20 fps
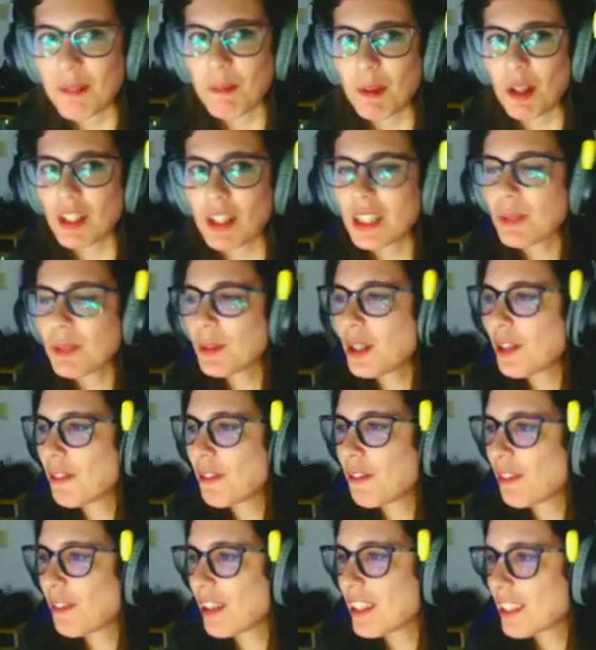¿me lo vas a poner en
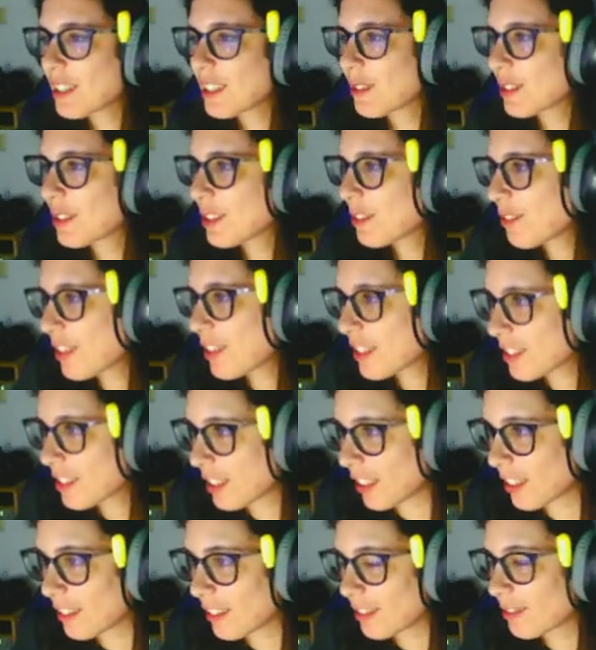fácil? ¿Va a ser
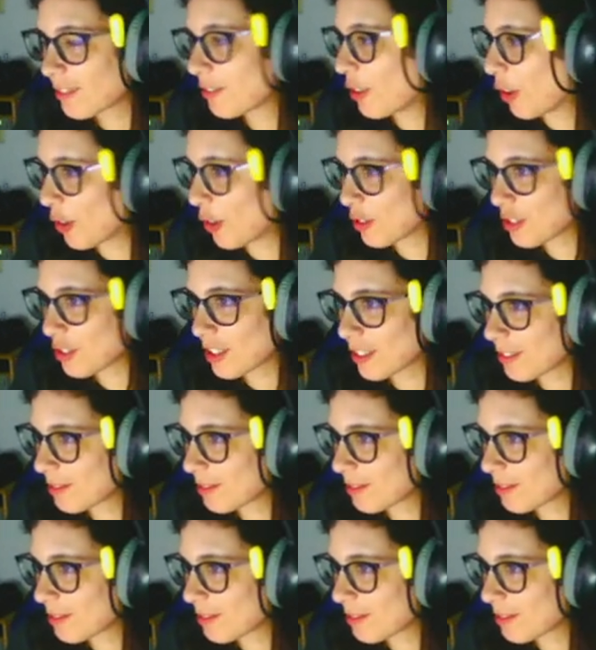fácil? No lo sé.